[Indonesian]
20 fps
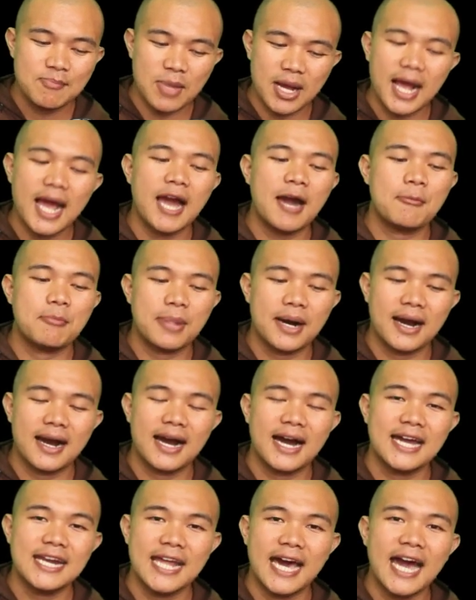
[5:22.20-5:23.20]
mengapa?
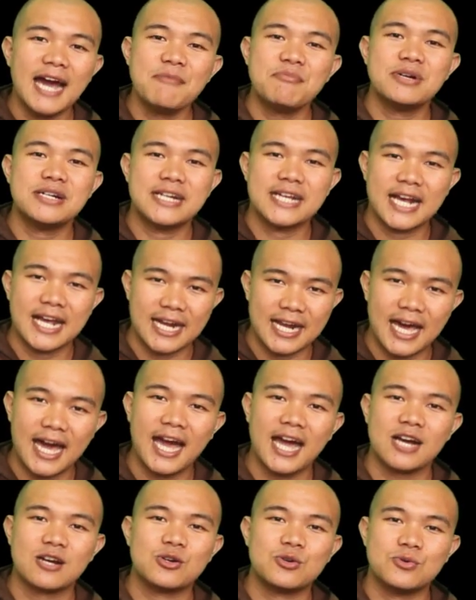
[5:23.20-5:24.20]
Ada apa dengan
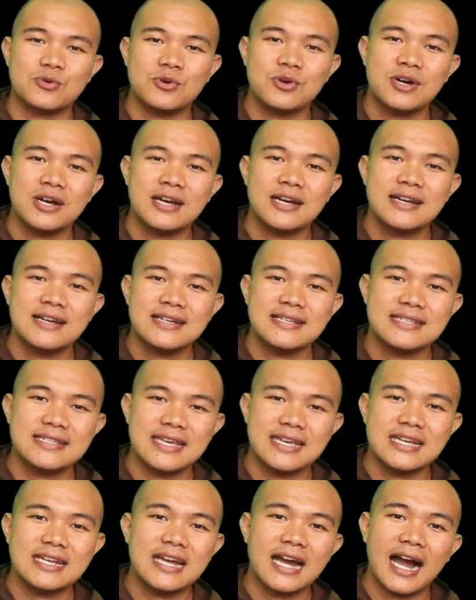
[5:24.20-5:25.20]
aku?
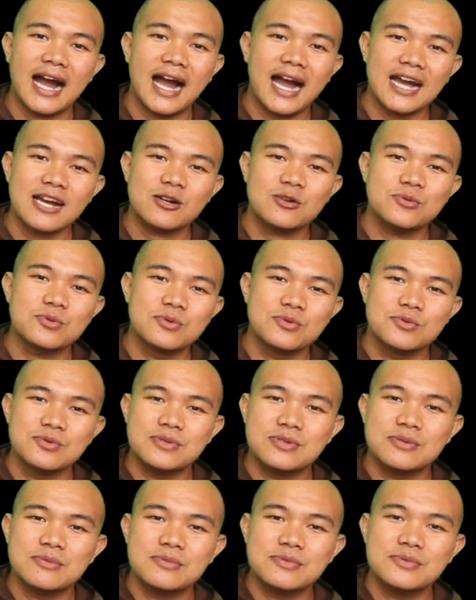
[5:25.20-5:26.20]
Sehingga
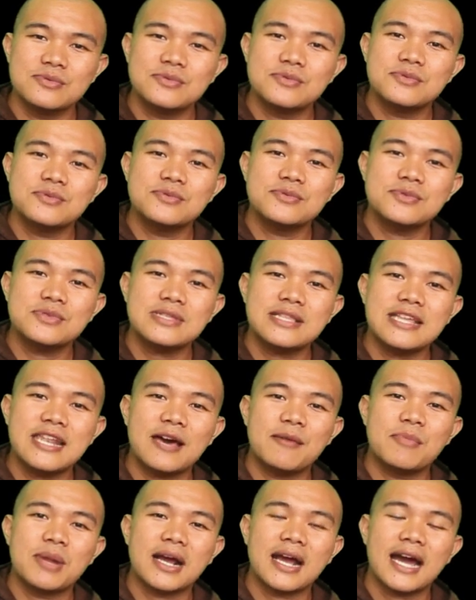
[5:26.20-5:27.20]
aku
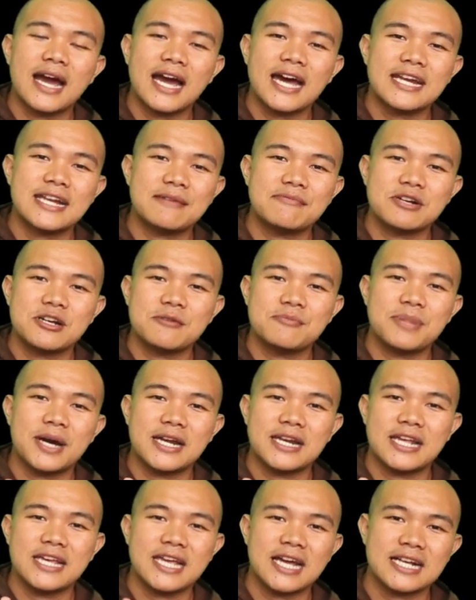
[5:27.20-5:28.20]
tidak menghadap
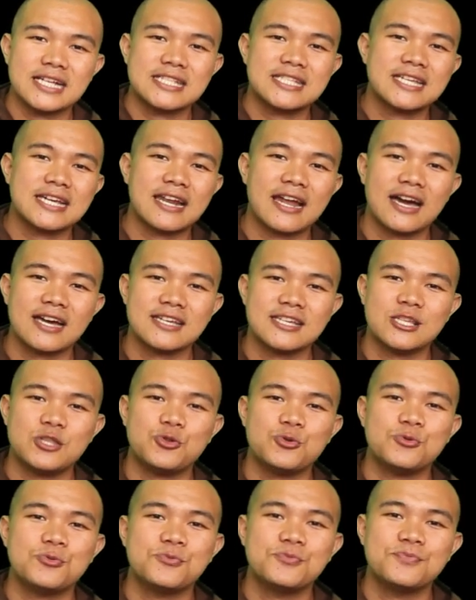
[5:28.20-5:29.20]
kepada yang cerah
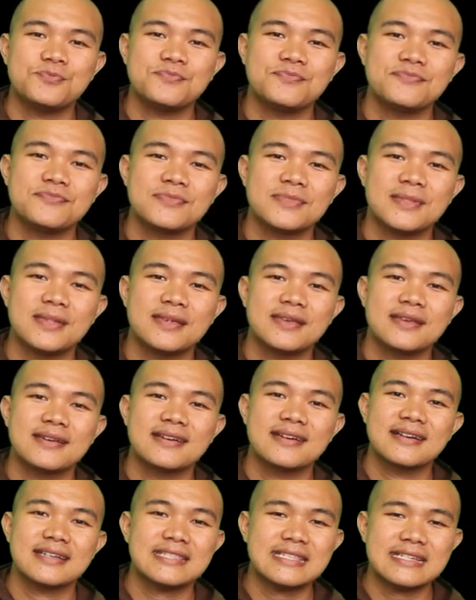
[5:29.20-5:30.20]
itu.
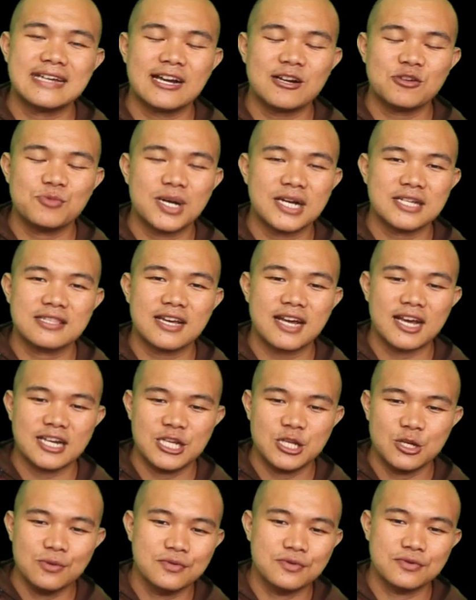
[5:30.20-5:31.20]
Ketika aku
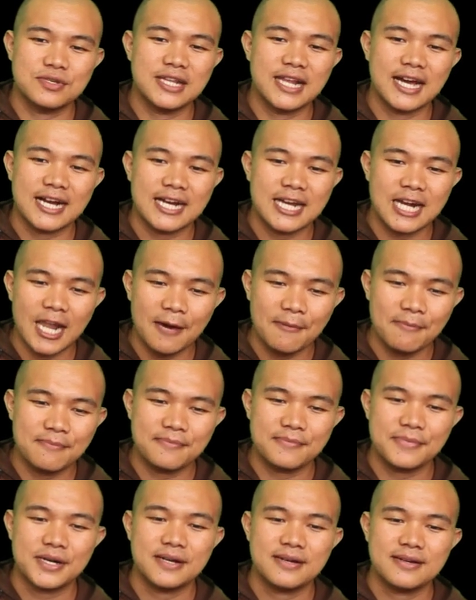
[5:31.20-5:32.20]
mengatakan hidupku sedang gelap,
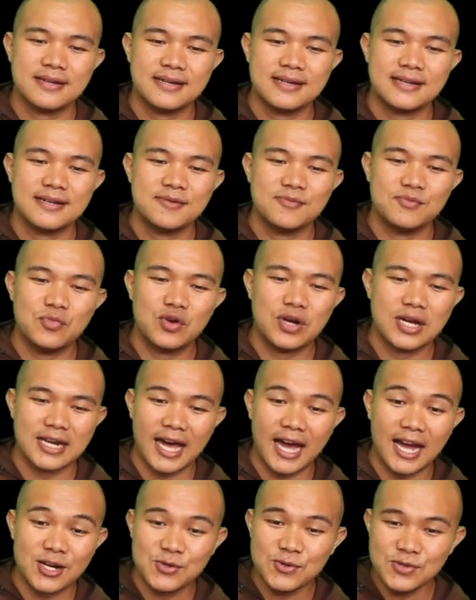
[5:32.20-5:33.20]

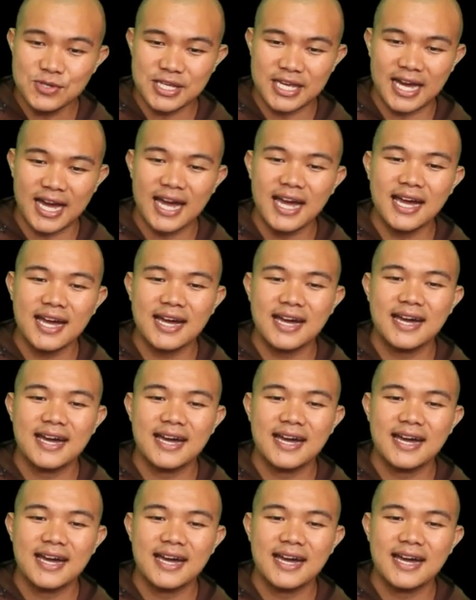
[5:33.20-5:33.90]
bukan akunya,